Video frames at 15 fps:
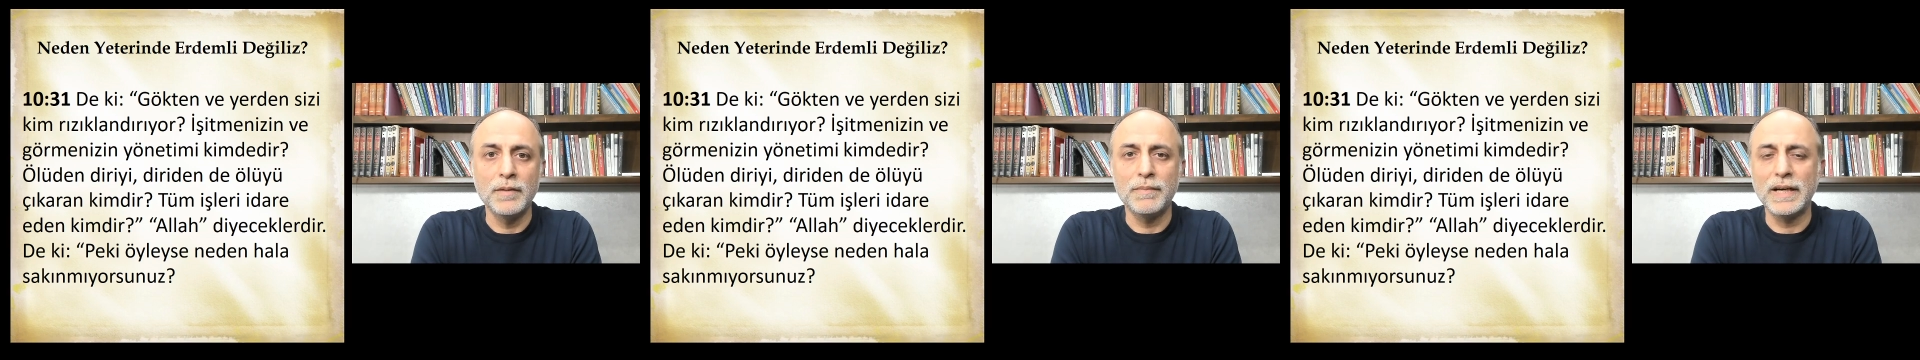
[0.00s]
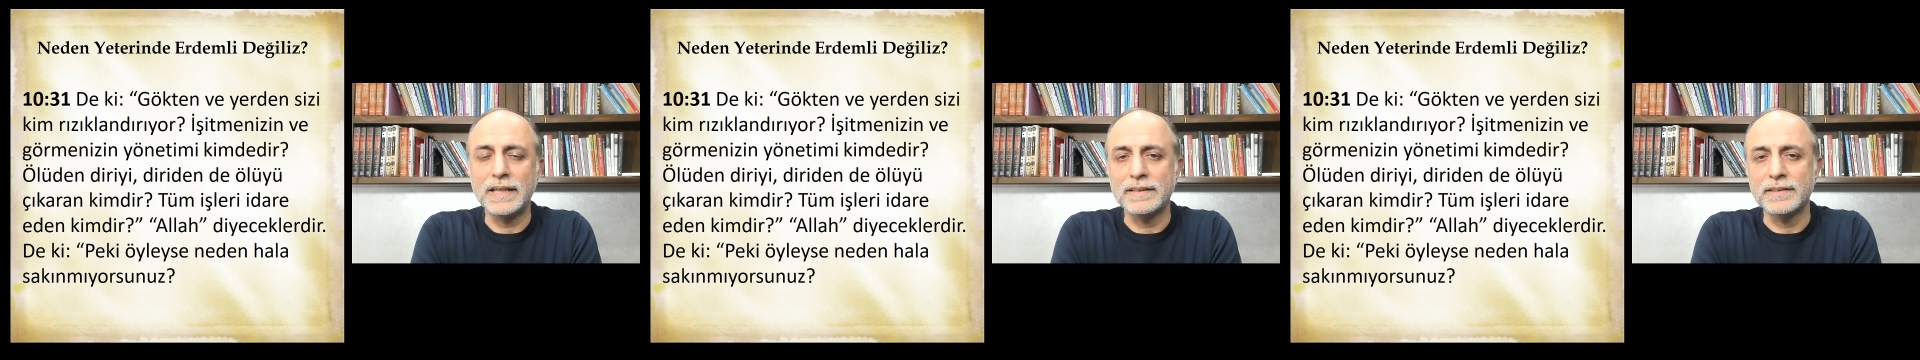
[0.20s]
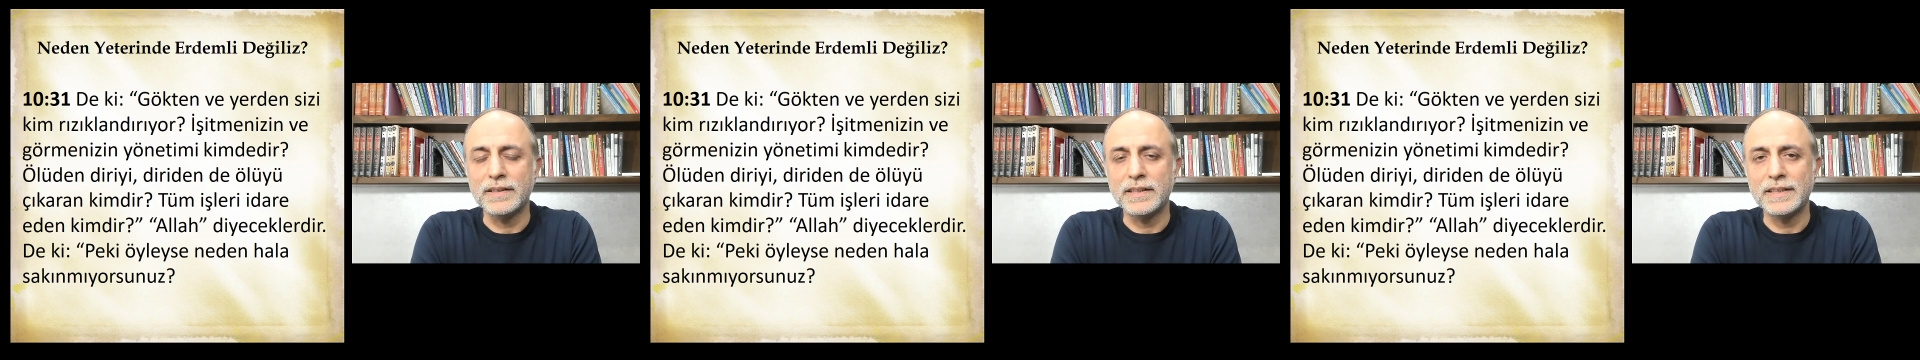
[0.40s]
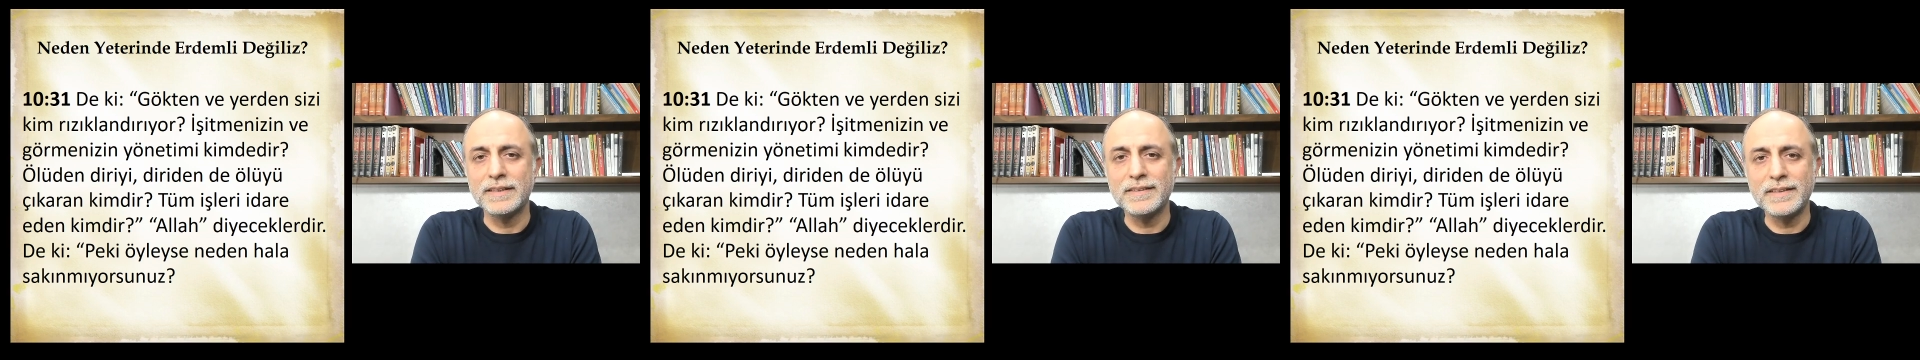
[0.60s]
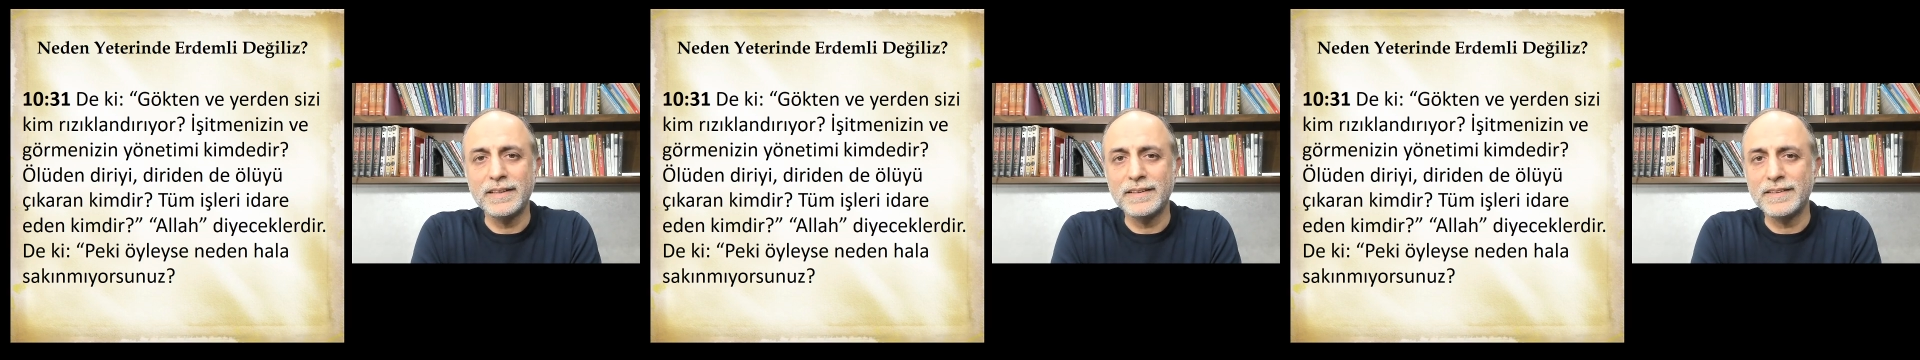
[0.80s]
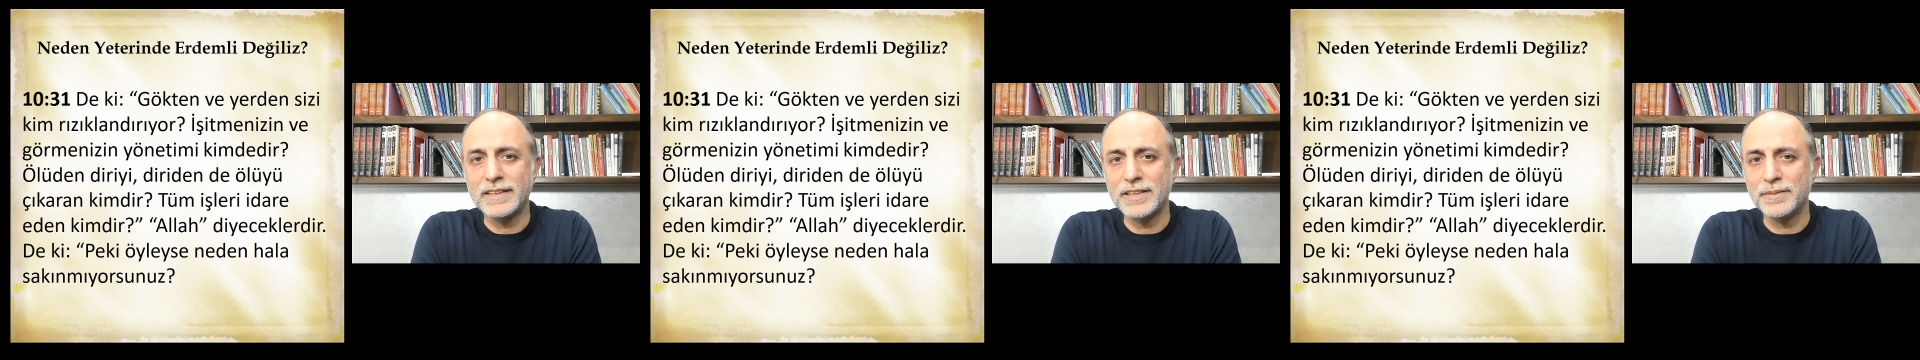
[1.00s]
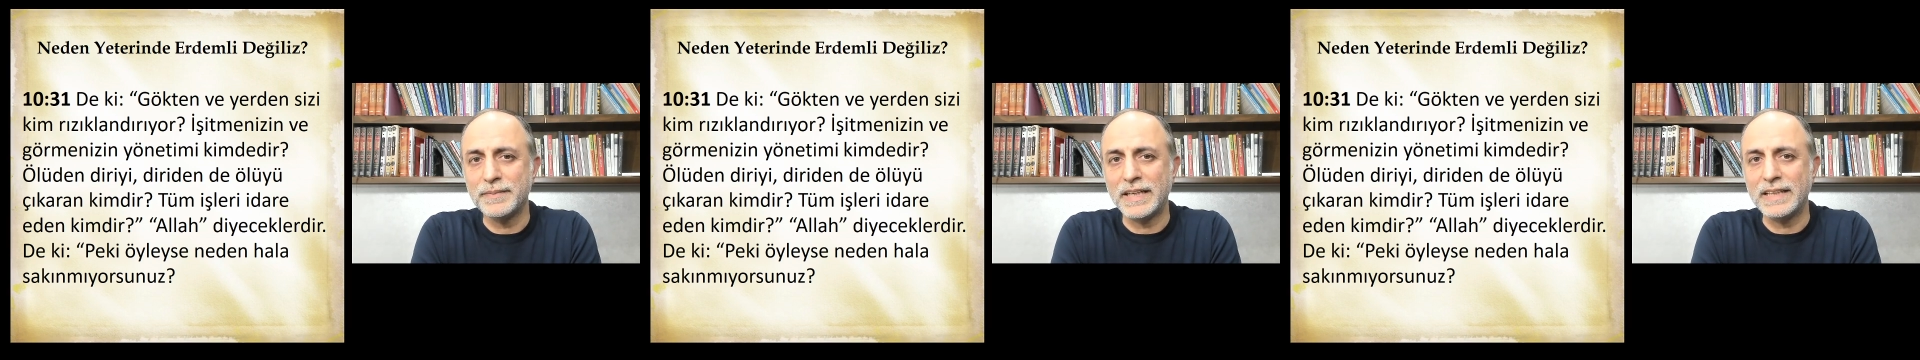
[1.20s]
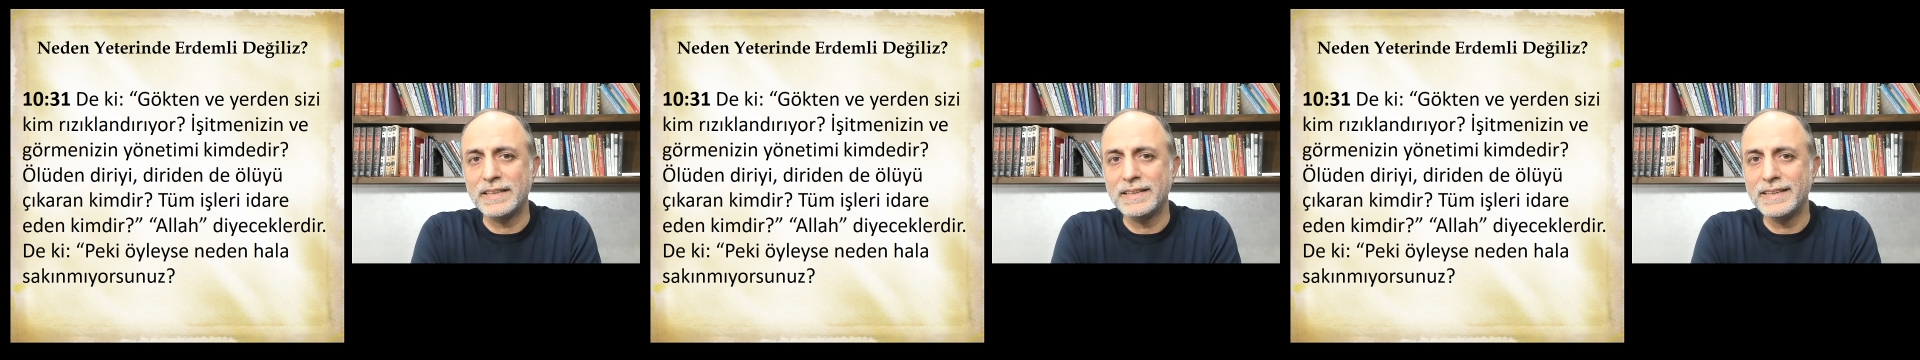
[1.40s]
Bakın rızkını
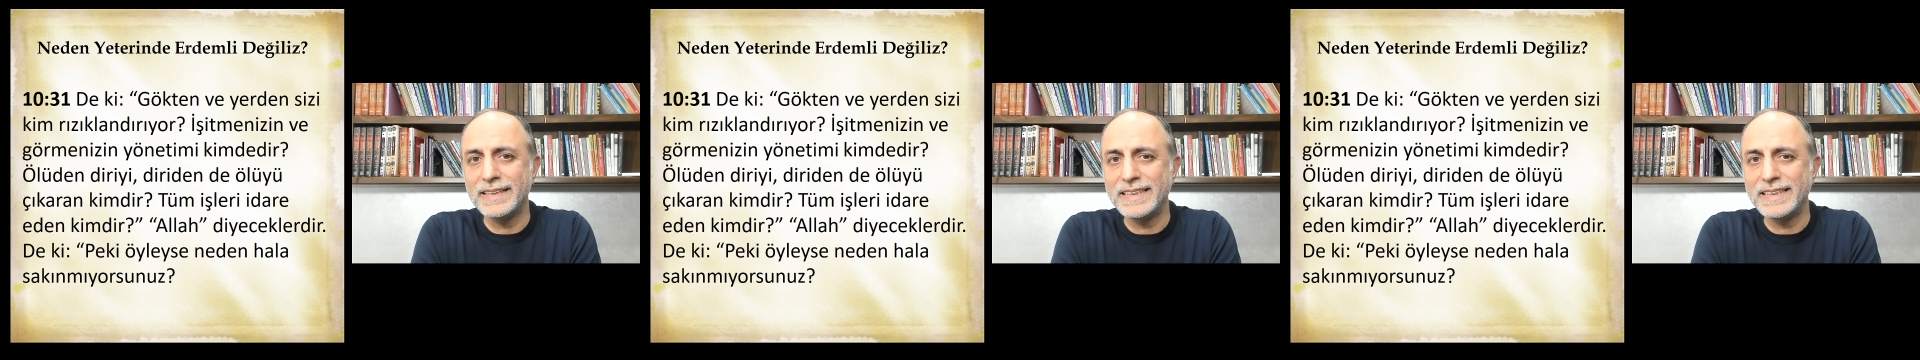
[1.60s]
taşımayan